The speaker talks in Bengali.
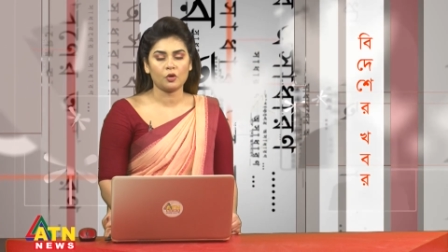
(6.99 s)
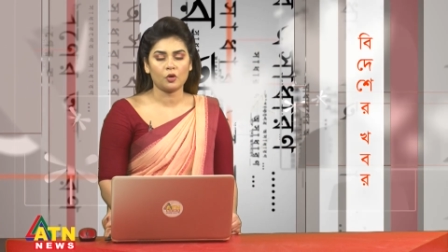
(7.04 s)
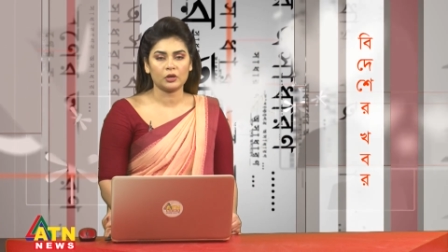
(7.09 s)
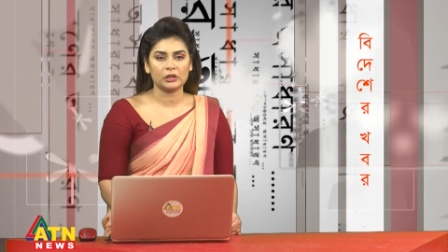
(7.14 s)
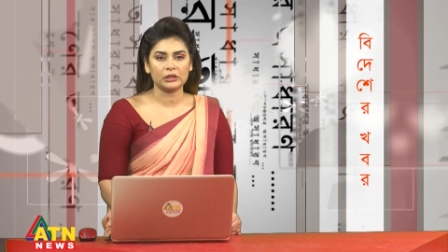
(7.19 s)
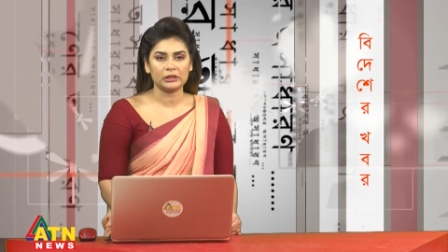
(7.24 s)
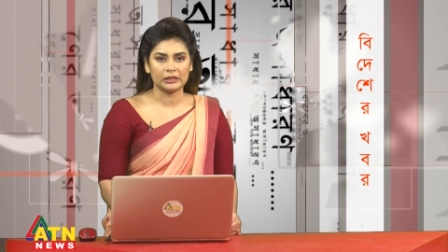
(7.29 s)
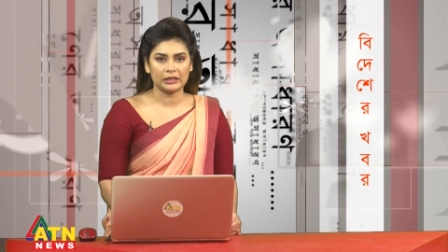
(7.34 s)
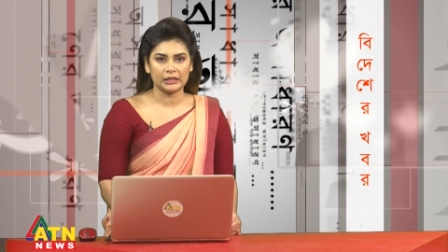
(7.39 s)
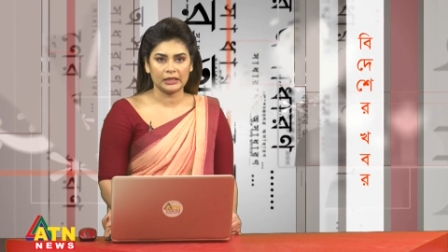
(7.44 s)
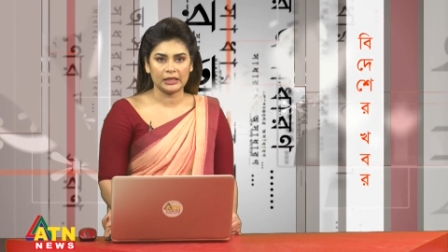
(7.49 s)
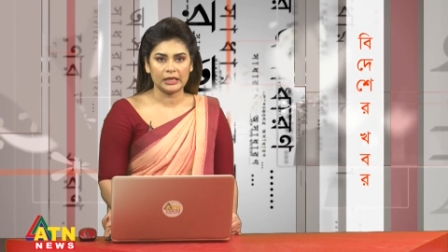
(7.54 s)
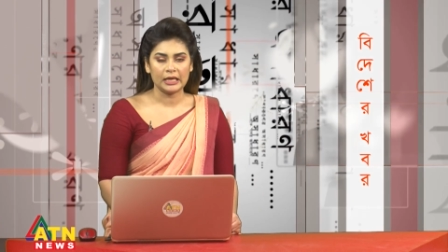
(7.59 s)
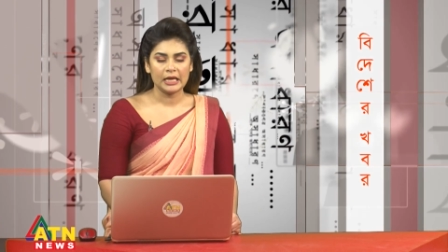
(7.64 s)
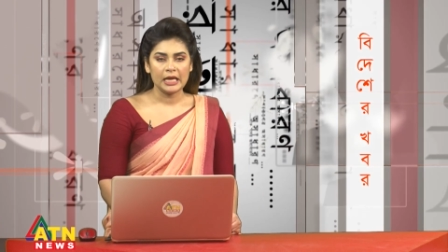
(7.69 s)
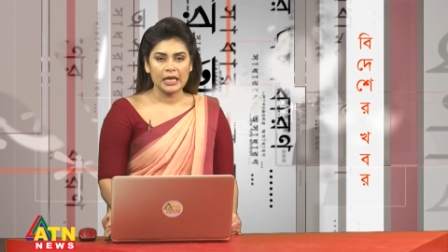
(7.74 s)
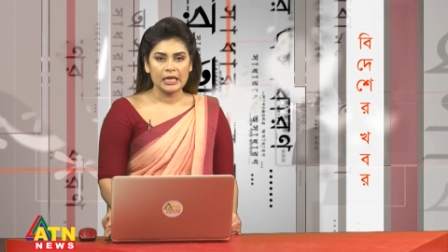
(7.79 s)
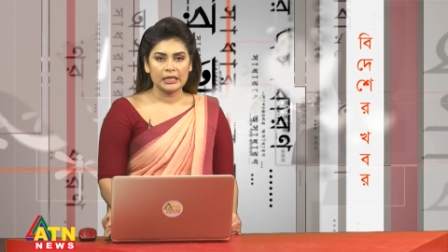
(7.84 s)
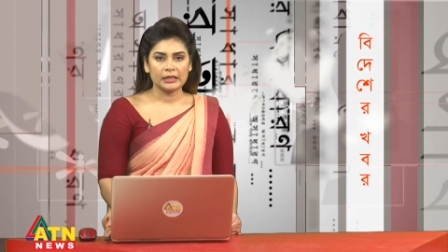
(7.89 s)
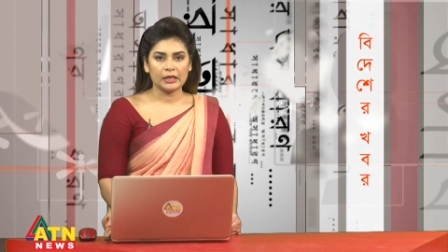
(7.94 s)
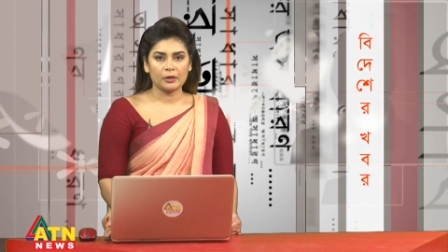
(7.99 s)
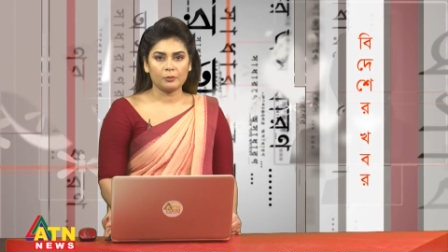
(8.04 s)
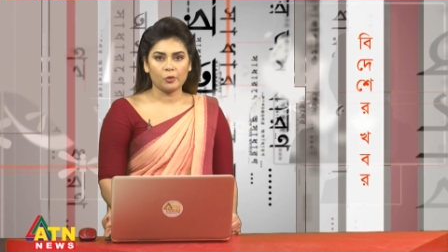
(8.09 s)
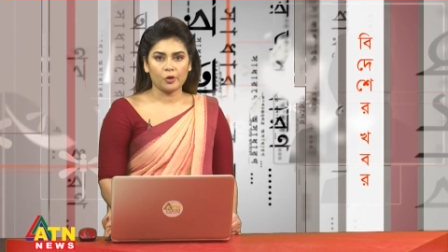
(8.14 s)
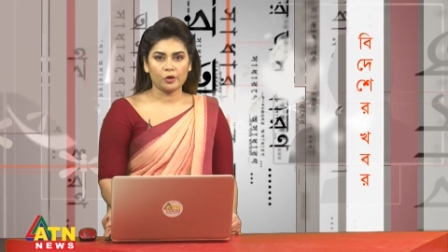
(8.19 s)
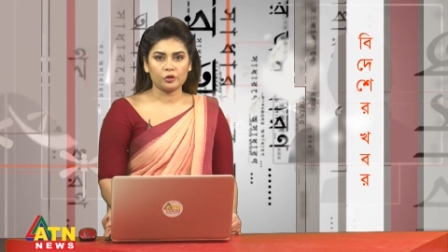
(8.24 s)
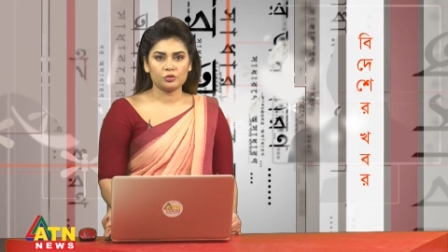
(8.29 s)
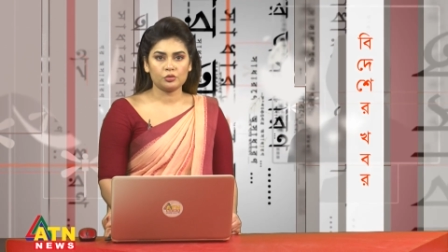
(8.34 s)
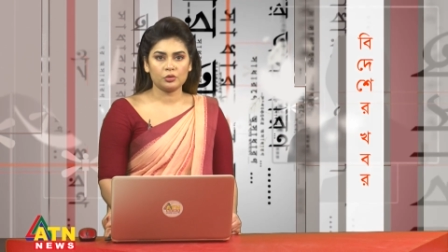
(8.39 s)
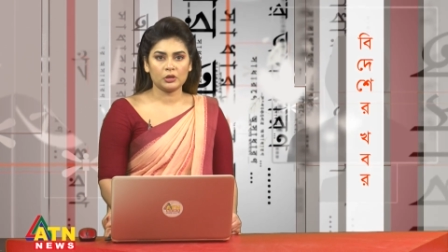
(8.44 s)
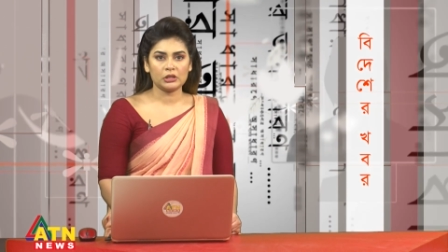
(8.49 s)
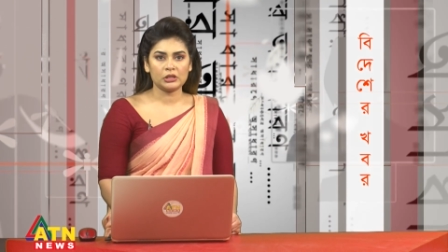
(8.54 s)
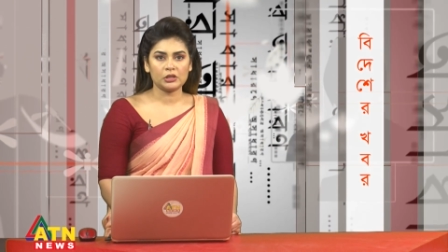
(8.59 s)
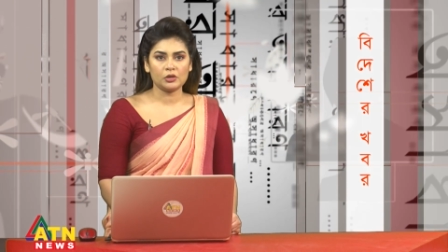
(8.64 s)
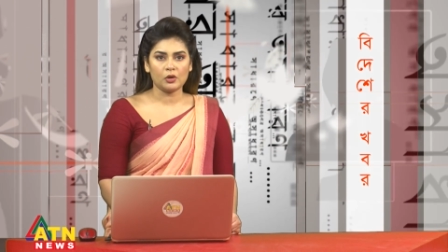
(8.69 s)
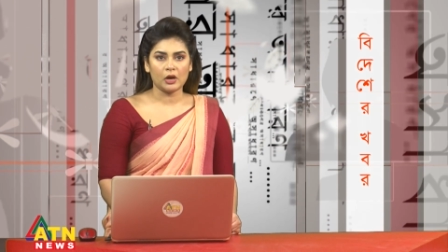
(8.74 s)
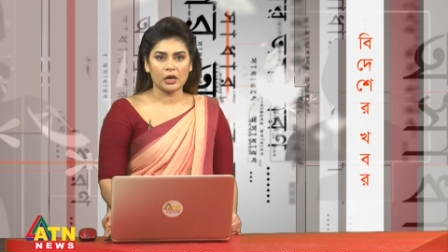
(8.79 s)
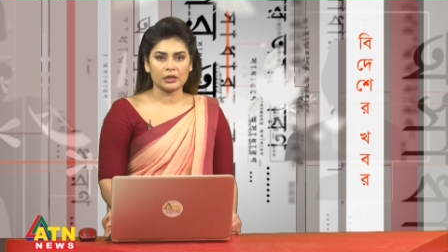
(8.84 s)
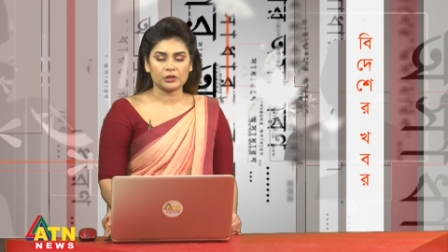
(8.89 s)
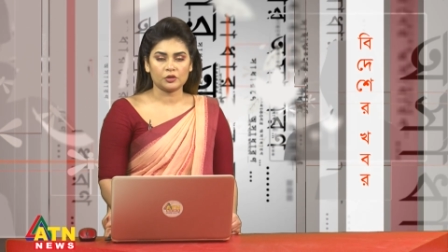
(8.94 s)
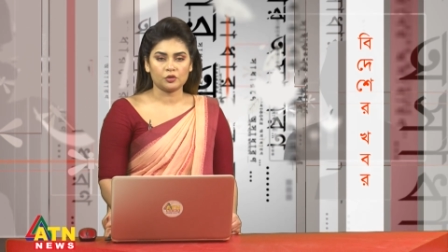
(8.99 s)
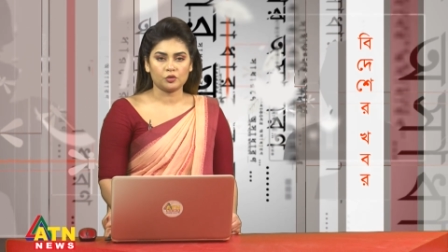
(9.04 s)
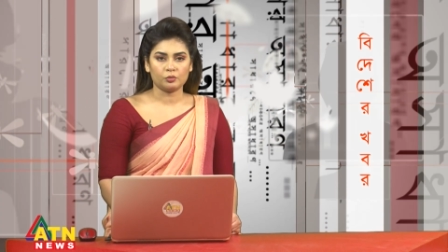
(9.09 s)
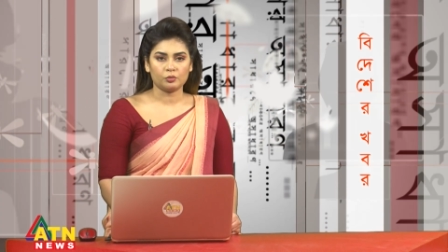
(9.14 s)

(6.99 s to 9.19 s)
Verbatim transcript: করেন তিনি তার বয়স হয়েছিল আটান্ন